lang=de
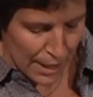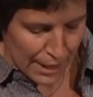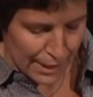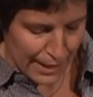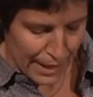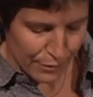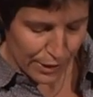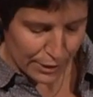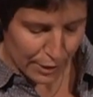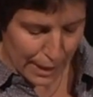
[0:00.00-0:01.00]
Schnell
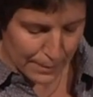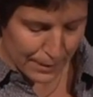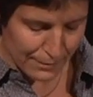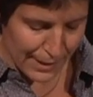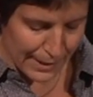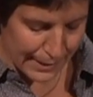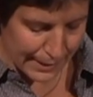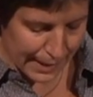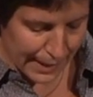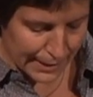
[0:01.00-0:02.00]
wird er zu einem der
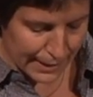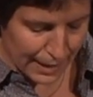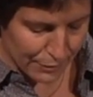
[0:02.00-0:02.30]
wichtigsten Hersteller